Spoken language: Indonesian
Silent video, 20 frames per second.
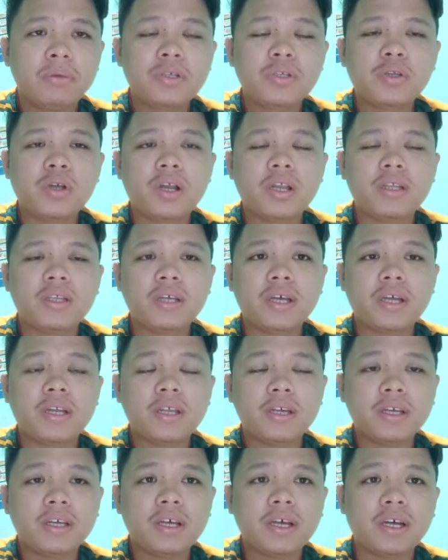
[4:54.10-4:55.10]

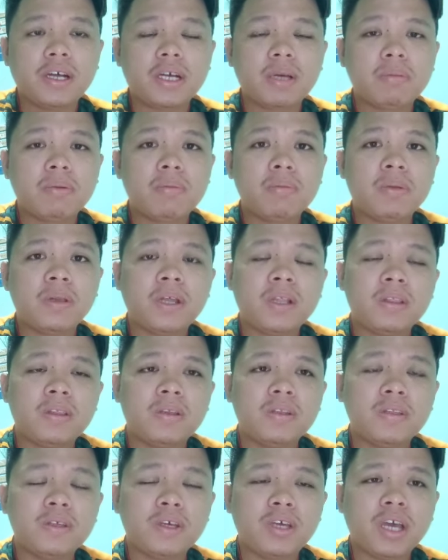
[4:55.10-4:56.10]
Persoalannya adakah kepimpinan
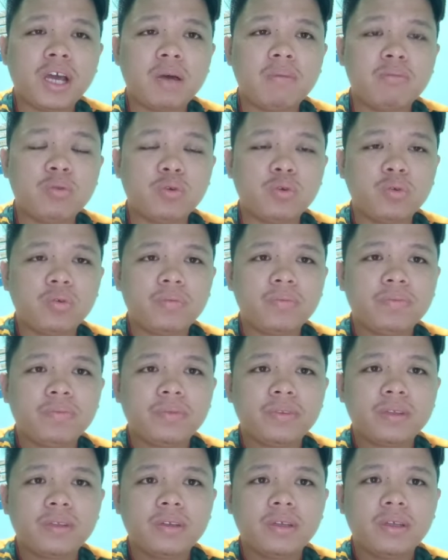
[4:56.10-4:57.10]
tertinggi AMNO
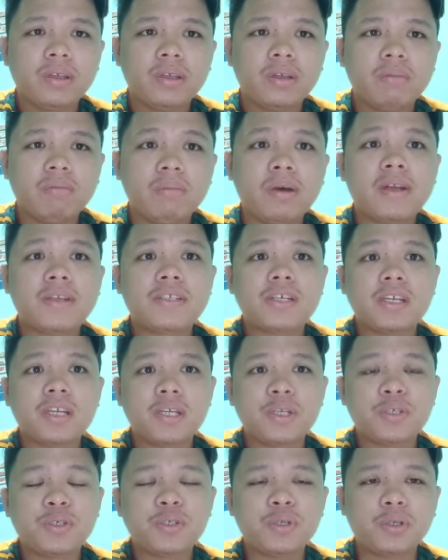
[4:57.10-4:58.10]
Barisan
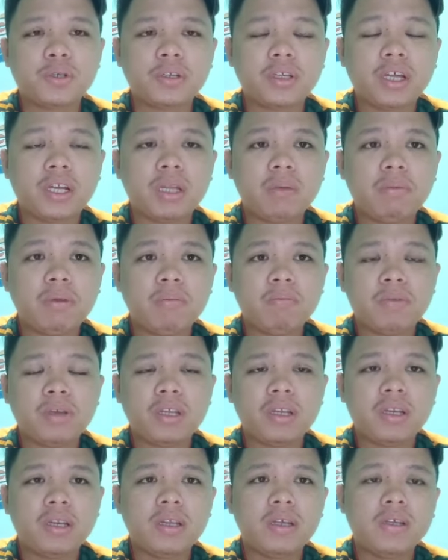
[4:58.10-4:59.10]
Nasional yang
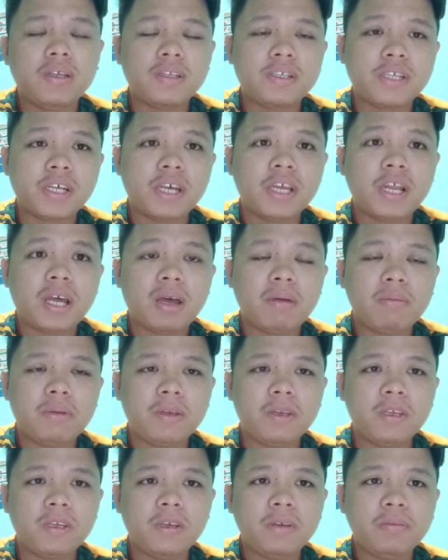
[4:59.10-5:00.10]
dipimpin Zahid
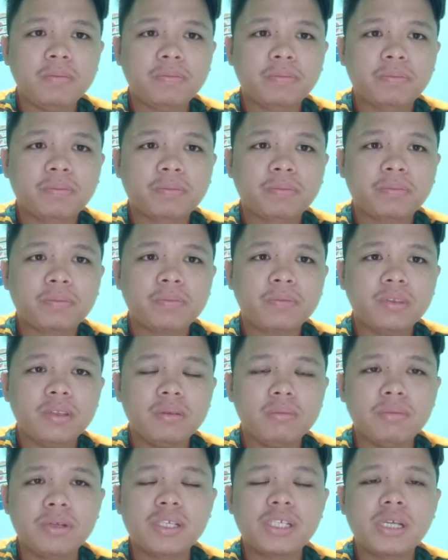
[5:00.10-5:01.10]
Hamidi
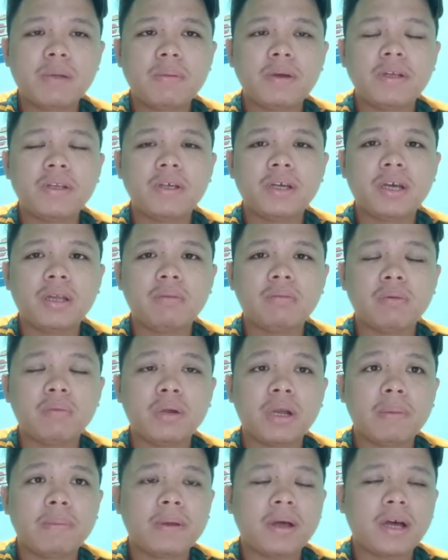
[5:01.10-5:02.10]
bersama dengan
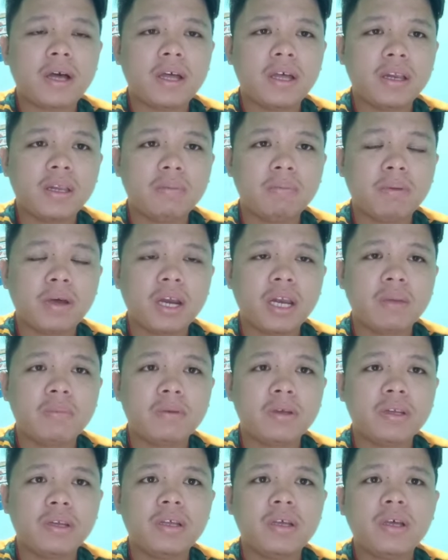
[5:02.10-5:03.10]
beberapa ahli
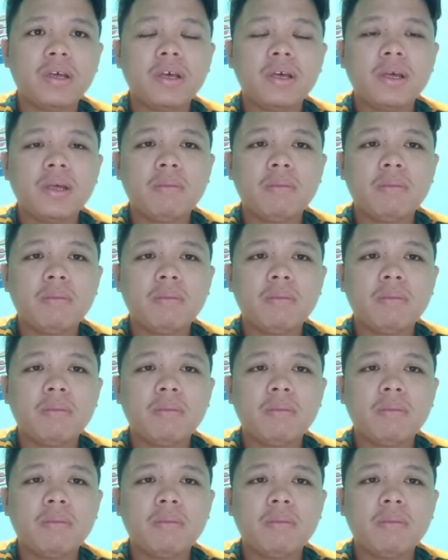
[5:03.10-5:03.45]
parlimen